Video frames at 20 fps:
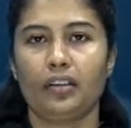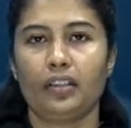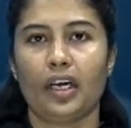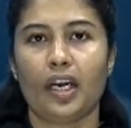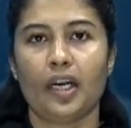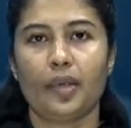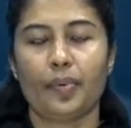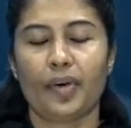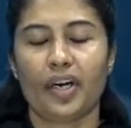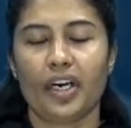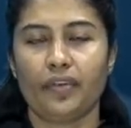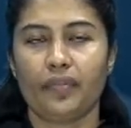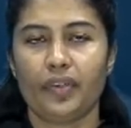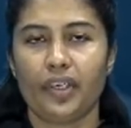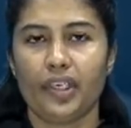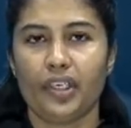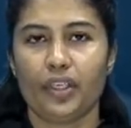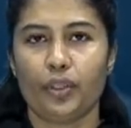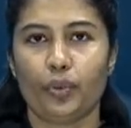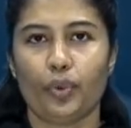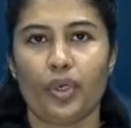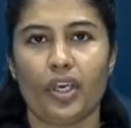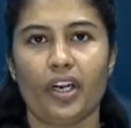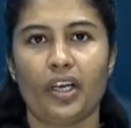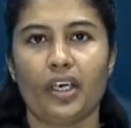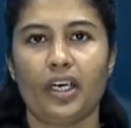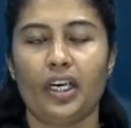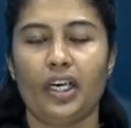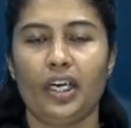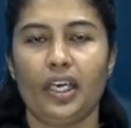தான் பட வேண்டிய
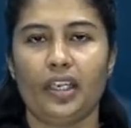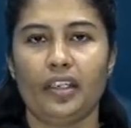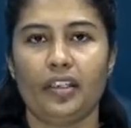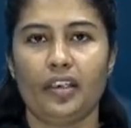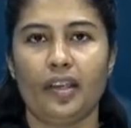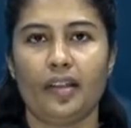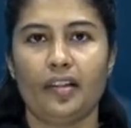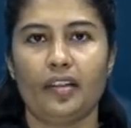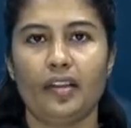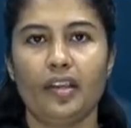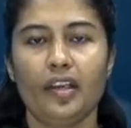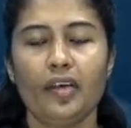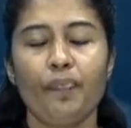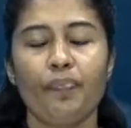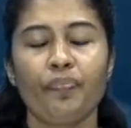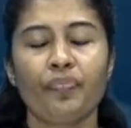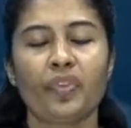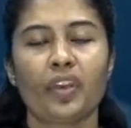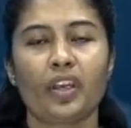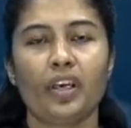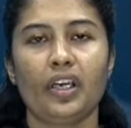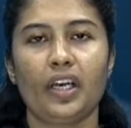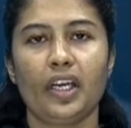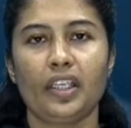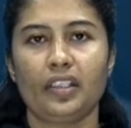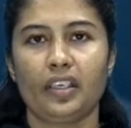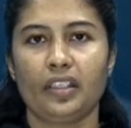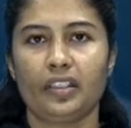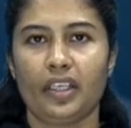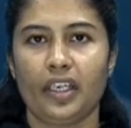துயரங்களை நினைத்து இறை
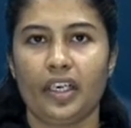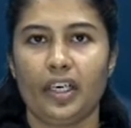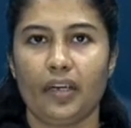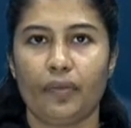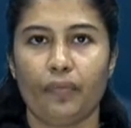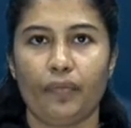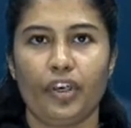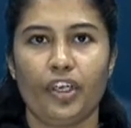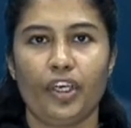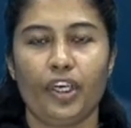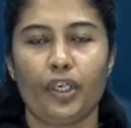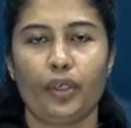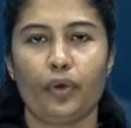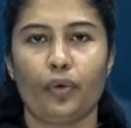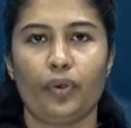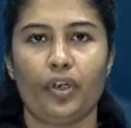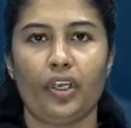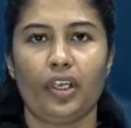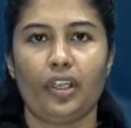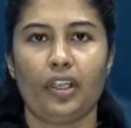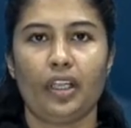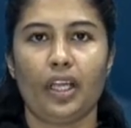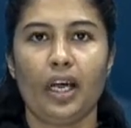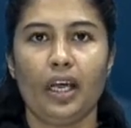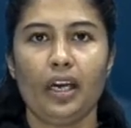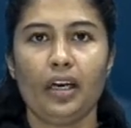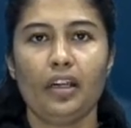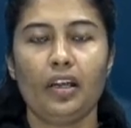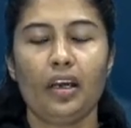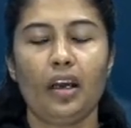தந்தையிடம் வேண்டிக்
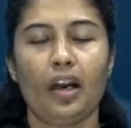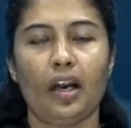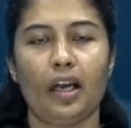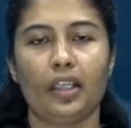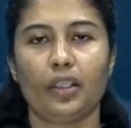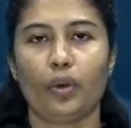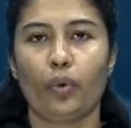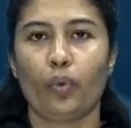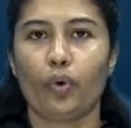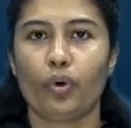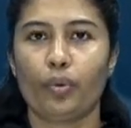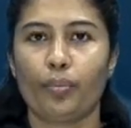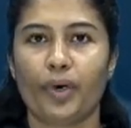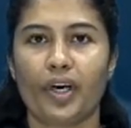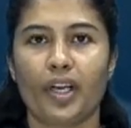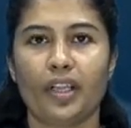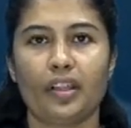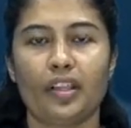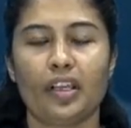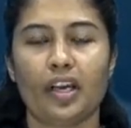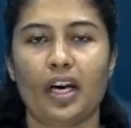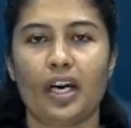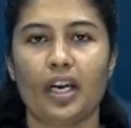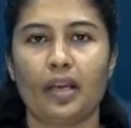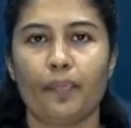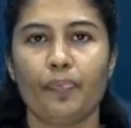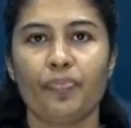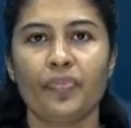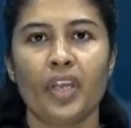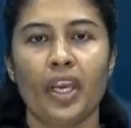கொண்டிருந்தார் அந்த ஒரு
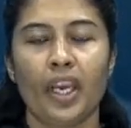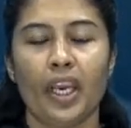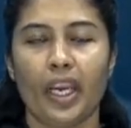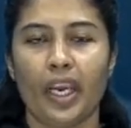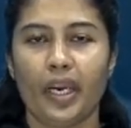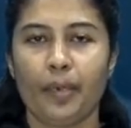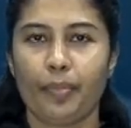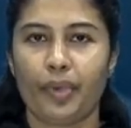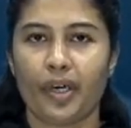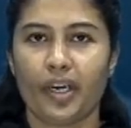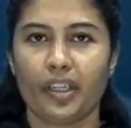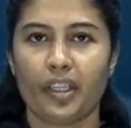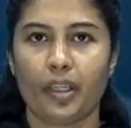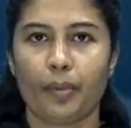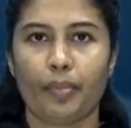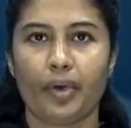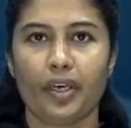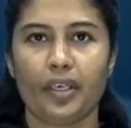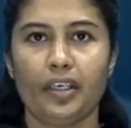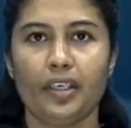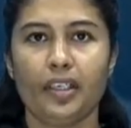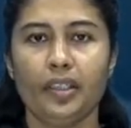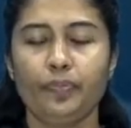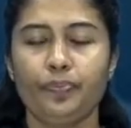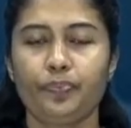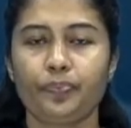மணித்தியாலம் ஏற்படுத்தப்பட்டு